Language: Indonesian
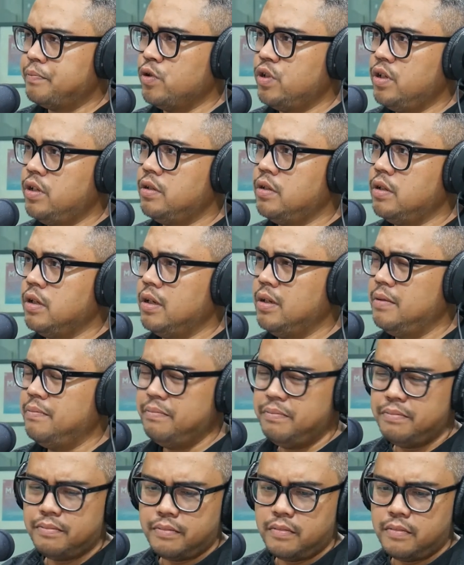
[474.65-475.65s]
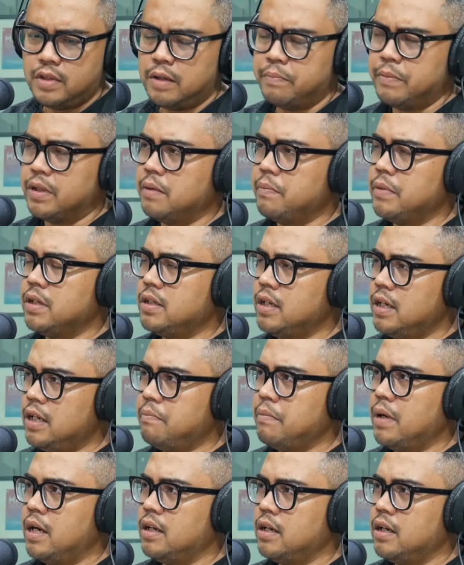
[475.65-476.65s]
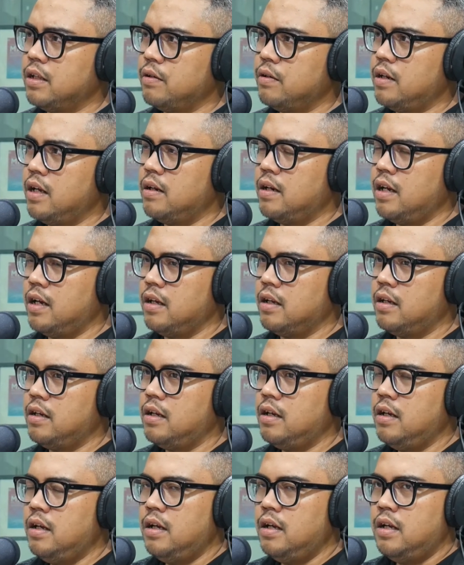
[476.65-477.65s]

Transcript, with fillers: musisi, teman-teman seniman gitu dan akhirnya